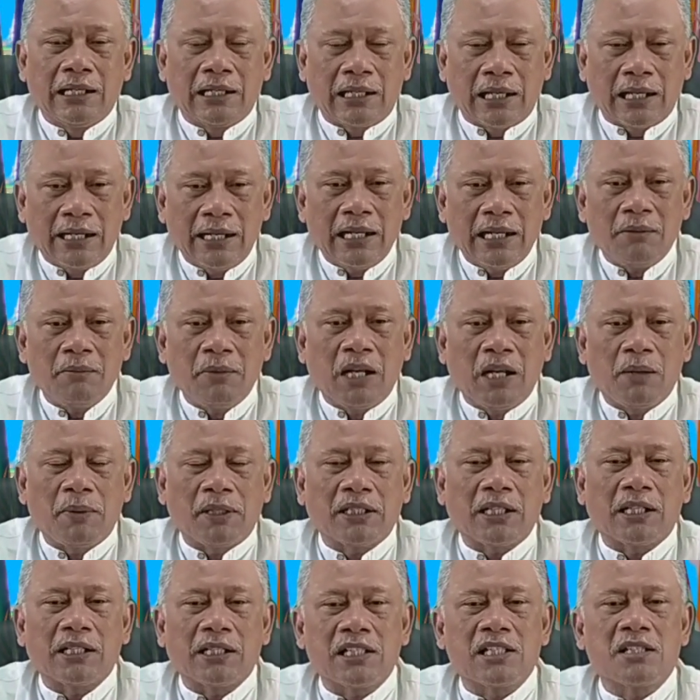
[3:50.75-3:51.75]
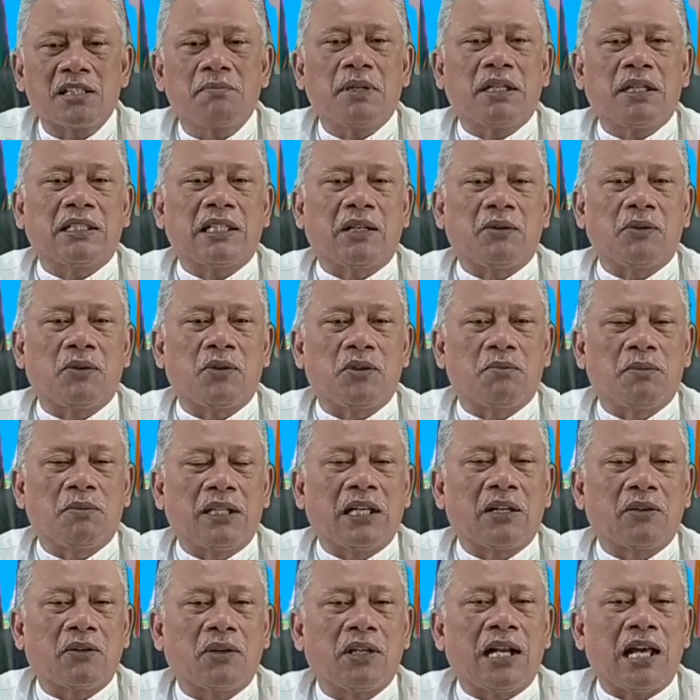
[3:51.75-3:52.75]
kalian mendapatkan kesempatan untuk
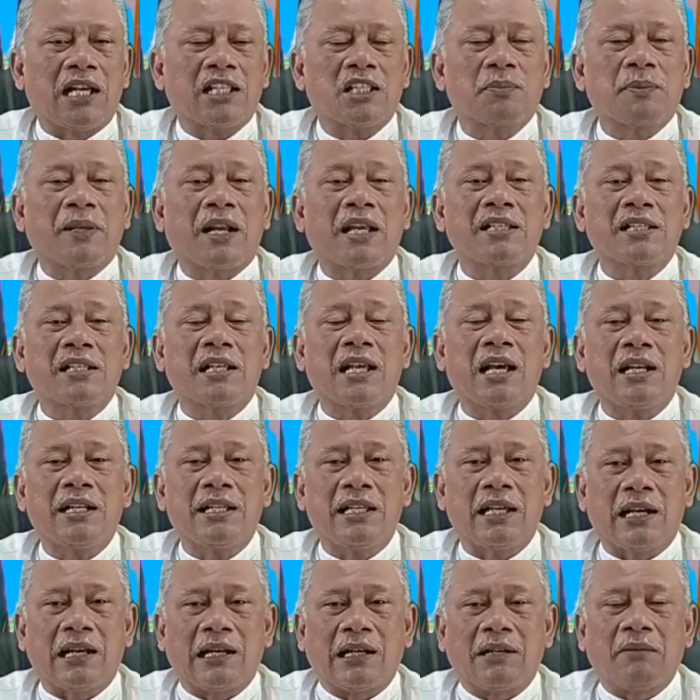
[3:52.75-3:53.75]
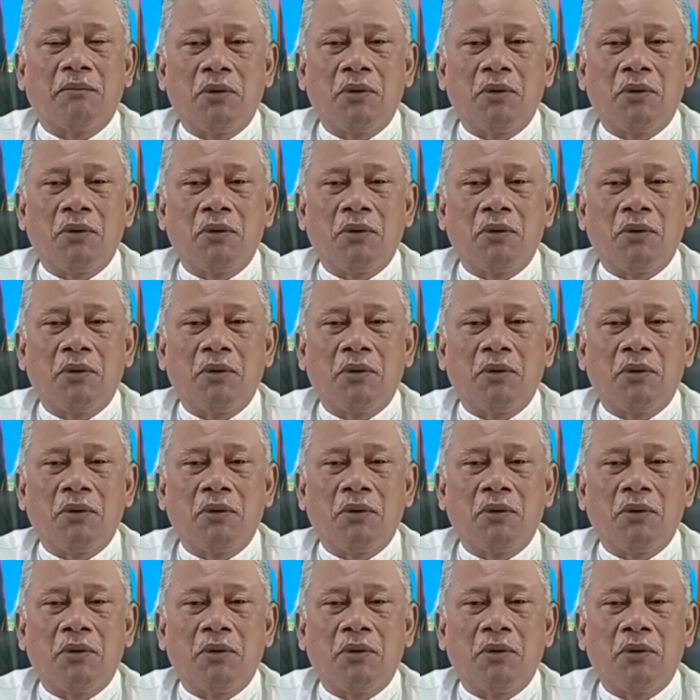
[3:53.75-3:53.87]
melakukan aspirasi kalian.